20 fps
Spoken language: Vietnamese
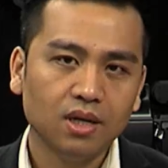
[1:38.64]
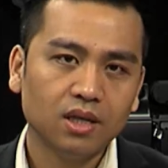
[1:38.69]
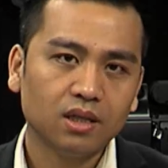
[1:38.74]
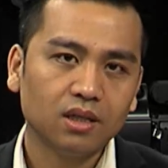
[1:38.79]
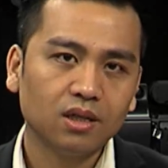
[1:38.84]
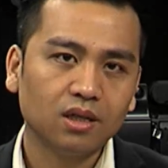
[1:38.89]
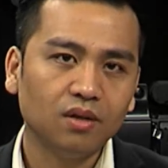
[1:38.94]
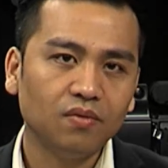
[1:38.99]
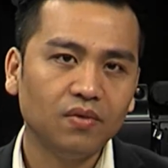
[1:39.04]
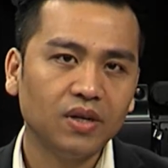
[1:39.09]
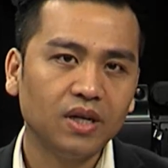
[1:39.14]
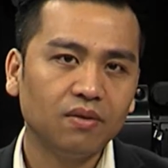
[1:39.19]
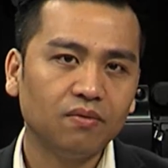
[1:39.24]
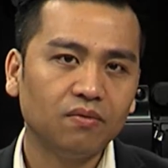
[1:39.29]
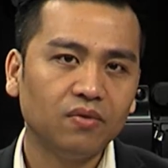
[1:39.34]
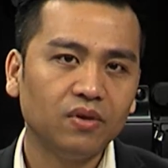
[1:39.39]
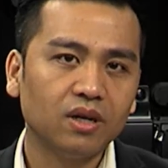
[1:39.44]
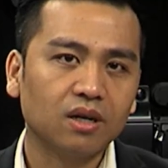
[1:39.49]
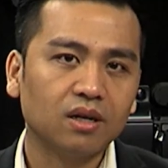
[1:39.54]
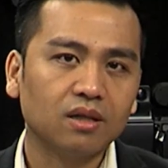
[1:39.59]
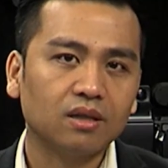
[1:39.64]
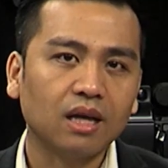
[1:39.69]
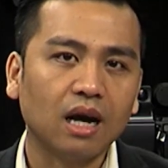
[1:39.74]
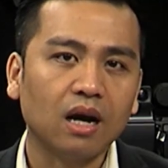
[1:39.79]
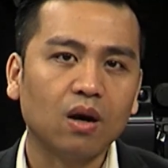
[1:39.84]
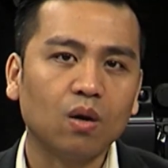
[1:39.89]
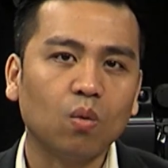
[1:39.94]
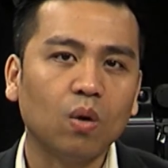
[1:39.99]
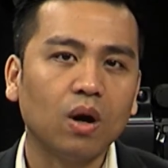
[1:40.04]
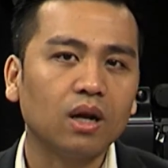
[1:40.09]
Thưa quý vị, việc
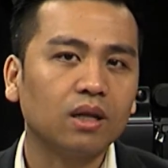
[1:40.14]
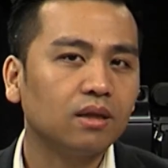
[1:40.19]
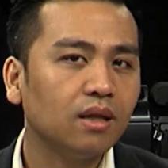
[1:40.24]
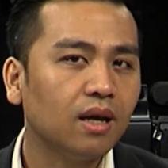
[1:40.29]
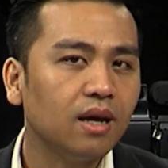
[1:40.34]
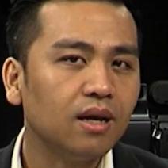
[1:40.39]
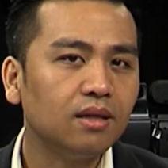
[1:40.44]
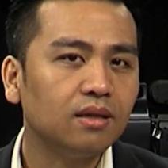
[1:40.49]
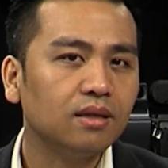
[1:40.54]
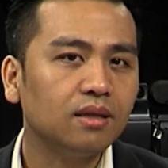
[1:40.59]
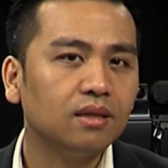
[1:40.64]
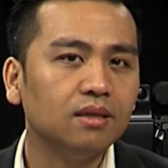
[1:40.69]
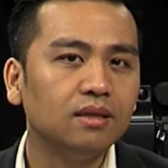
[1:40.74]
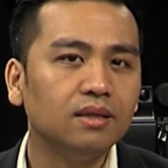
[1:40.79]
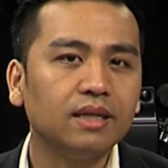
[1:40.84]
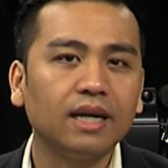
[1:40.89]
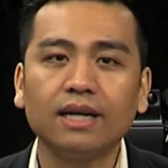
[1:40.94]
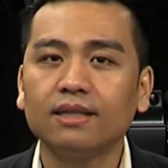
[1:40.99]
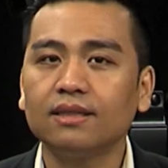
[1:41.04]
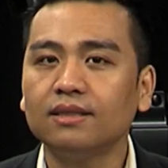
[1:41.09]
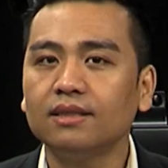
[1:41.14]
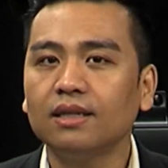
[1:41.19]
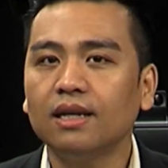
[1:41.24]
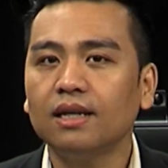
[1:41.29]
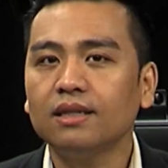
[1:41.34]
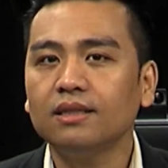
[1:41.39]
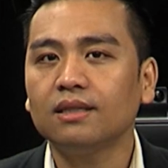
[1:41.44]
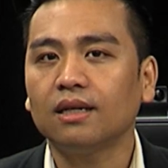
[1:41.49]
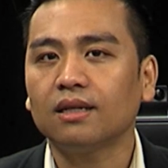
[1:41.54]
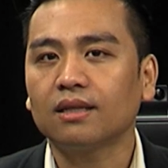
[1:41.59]
tặng quà Tết từ ngàn xưa
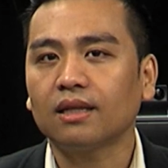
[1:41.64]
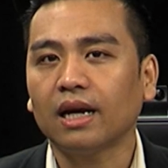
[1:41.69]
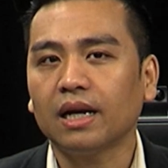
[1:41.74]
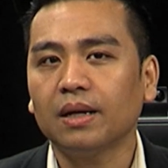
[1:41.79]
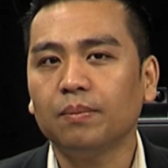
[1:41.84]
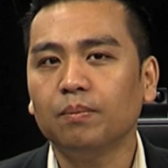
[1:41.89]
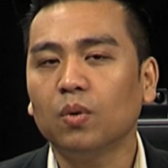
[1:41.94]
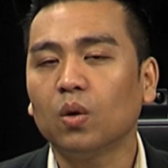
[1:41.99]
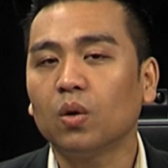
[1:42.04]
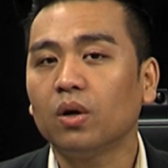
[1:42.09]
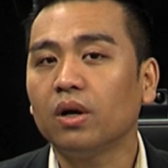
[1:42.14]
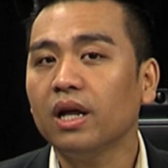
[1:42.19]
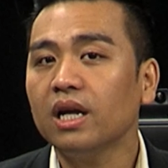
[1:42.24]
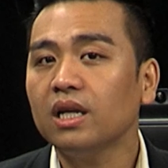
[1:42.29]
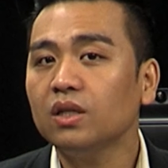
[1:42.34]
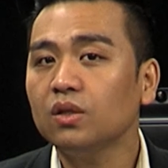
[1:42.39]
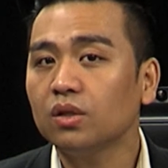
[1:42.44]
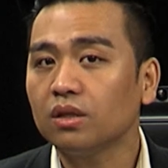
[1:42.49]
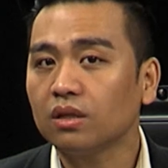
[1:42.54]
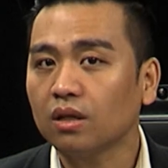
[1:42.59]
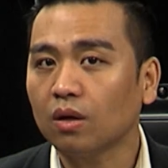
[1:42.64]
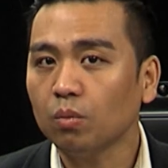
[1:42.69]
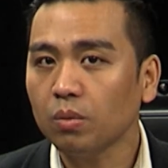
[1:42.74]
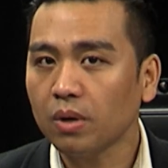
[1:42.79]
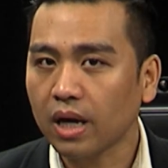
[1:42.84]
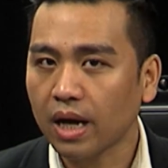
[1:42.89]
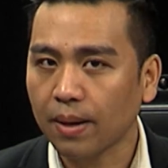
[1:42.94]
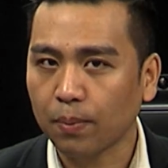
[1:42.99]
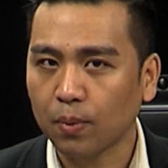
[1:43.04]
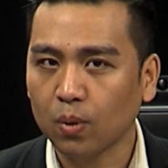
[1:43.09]
đã trở thành một nét truyền thống
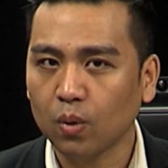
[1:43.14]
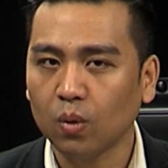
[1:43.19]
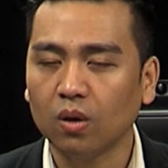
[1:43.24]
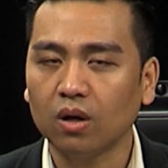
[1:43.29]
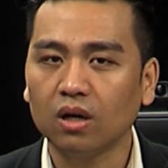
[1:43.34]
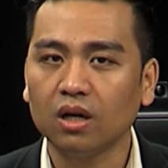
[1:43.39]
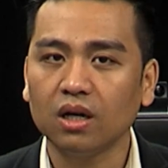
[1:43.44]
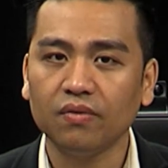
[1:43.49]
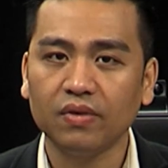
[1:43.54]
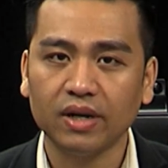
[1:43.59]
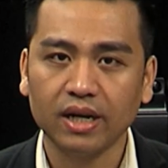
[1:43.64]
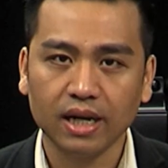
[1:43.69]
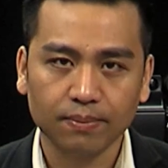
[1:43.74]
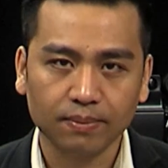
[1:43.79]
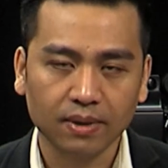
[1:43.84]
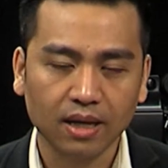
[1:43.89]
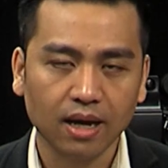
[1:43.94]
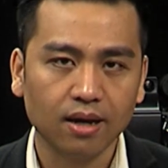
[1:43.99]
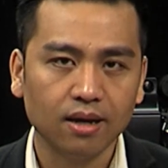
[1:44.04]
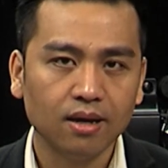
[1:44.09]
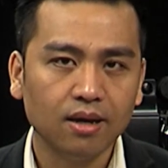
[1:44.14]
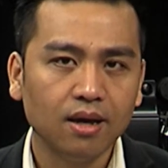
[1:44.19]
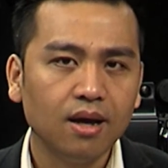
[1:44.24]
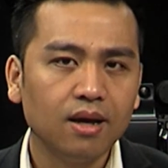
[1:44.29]
đẹp của người Việt Nam ta.